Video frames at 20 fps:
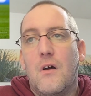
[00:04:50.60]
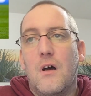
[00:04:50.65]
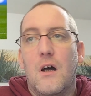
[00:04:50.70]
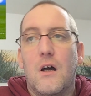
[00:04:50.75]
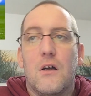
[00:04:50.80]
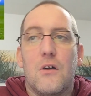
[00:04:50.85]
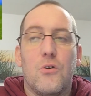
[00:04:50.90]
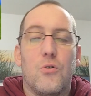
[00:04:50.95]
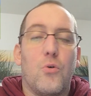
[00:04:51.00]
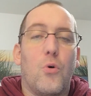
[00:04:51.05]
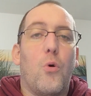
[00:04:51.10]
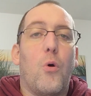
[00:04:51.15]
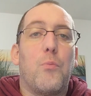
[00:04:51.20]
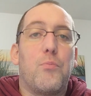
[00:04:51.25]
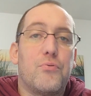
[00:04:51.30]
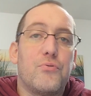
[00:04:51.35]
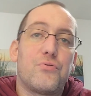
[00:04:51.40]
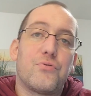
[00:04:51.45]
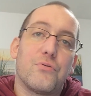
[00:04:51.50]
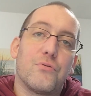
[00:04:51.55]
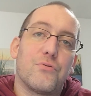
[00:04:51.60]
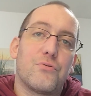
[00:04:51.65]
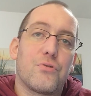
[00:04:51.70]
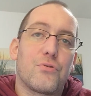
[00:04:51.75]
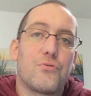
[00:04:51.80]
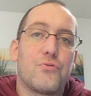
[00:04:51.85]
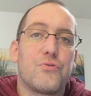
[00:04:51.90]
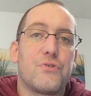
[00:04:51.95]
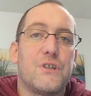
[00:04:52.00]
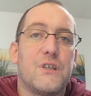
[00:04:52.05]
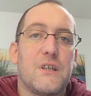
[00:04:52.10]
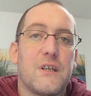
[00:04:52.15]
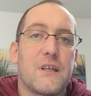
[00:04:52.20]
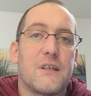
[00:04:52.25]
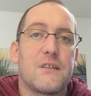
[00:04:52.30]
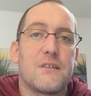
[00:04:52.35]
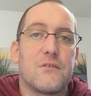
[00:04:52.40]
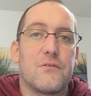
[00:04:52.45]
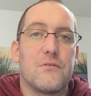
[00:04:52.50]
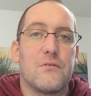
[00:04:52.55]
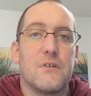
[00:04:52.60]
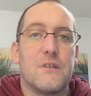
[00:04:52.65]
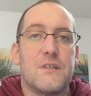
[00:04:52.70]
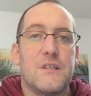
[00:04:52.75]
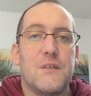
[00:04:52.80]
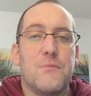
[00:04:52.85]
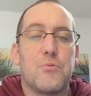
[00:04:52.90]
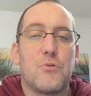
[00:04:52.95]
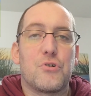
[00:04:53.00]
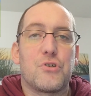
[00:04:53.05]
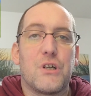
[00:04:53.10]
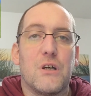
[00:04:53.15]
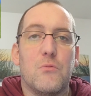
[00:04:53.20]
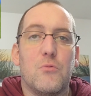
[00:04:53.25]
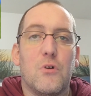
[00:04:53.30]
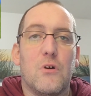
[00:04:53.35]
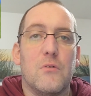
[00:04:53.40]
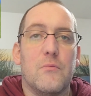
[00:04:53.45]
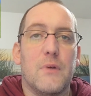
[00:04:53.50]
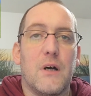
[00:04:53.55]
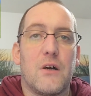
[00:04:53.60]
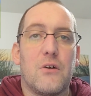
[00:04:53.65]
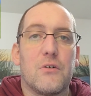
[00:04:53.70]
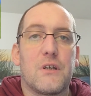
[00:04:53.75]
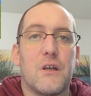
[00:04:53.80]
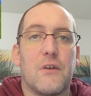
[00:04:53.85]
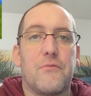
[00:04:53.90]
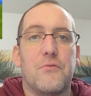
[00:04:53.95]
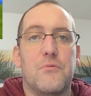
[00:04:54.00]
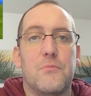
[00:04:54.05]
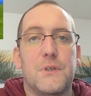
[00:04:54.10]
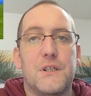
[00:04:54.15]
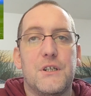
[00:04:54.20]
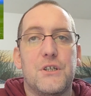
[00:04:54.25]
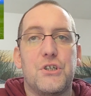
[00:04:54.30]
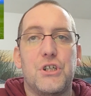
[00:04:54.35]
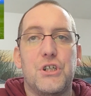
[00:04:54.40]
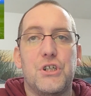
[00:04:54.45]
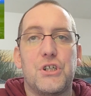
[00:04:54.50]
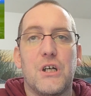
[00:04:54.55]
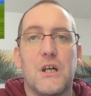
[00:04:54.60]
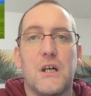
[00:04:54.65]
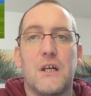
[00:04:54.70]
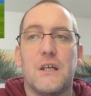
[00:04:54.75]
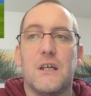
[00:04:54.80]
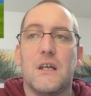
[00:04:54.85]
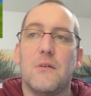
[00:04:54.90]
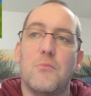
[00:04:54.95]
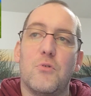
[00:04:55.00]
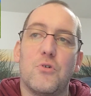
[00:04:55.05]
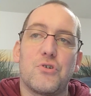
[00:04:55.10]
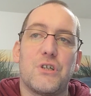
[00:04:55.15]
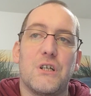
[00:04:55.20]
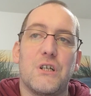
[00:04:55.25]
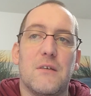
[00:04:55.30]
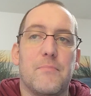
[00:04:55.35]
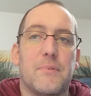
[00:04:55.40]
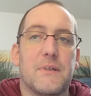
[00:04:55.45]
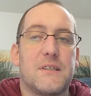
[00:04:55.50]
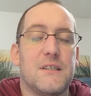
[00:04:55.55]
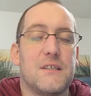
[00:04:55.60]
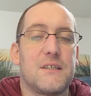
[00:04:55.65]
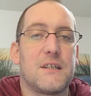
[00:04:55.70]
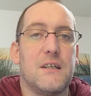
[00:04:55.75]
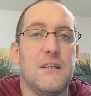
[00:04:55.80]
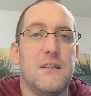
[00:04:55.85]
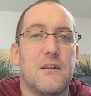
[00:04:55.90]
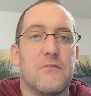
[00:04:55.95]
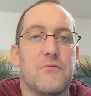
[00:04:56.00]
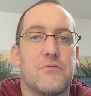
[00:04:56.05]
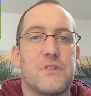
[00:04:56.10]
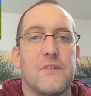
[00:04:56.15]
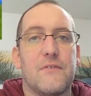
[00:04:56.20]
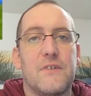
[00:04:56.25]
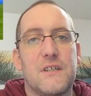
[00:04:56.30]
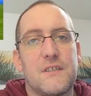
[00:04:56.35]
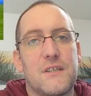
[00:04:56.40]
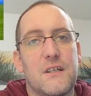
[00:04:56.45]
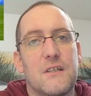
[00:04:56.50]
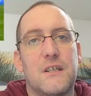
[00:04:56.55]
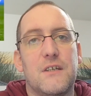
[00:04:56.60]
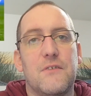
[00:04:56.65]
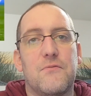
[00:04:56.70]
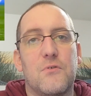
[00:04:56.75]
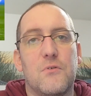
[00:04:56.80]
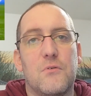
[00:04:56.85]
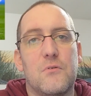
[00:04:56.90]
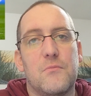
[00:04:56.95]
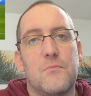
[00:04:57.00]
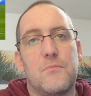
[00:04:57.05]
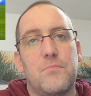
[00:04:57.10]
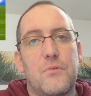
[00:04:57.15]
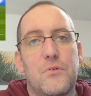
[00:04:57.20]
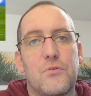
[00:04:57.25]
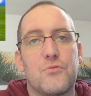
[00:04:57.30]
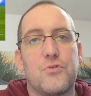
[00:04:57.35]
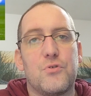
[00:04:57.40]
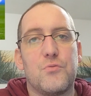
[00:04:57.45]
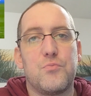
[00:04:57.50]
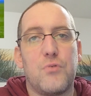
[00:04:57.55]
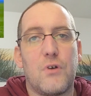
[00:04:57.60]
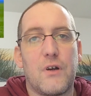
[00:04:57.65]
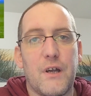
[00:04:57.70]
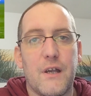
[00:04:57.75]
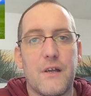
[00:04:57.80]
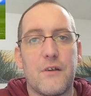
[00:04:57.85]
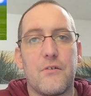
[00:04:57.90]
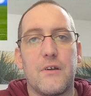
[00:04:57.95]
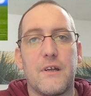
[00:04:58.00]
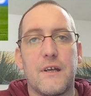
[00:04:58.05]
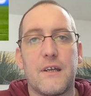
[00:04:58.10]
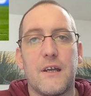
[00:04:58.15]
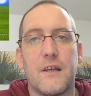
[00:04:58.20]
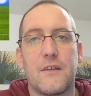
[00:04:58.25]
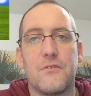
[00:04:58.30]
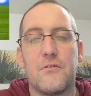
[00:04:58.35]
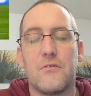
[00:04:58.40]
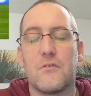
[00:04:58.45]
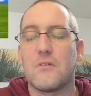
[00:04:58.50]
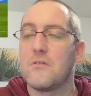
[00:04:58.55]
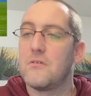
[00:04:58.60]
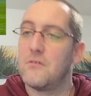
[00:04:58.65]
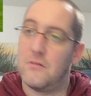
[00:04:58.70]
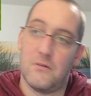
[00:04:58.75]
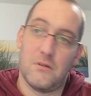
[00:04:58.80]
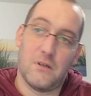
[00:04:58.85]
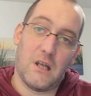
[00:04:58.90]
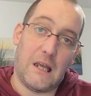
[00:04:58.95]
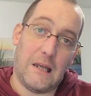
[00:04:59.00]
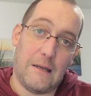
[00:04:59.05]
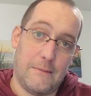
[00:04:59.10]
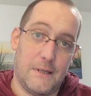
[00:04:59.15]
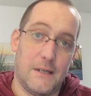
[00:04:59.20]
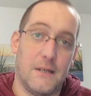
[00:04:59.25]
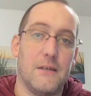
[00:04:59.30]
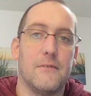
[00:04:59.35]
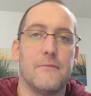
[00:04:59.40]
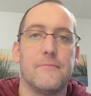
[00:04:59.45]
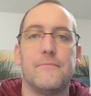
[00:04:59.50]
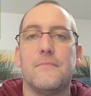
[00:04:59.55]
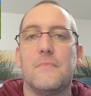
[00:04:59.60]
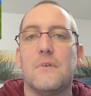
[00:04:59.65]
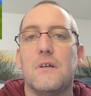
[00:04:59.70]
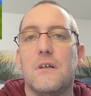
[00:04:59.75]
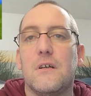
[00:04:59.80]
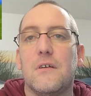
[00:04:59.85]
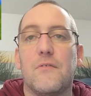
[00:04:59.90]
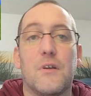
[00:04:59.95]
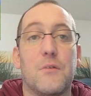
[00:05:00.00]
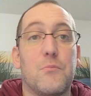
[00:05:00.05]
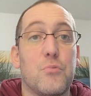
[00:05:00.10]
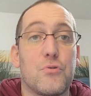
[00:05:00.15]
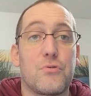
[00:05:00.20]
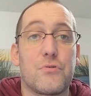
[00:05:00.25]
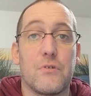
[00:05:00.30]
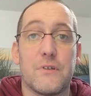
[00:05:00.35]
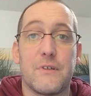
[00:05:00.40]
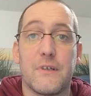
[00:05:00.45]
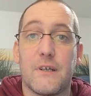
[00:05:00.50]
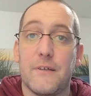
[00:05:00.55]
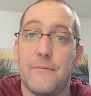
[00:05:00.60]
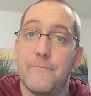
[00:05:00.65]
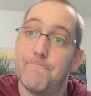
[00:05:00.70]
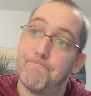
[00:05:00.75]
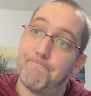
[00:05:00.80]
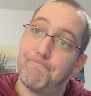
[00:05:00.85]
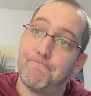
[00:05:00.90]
Hein? en plus, euh, surtout s'il reste euh, les six prochains mois au Maroc à fumer des chichas et à manger des pâtisseries, là, vous savez, celles qui font prendre du poids et un colère gardant. là. Ah ben, va être beau sur le terrain.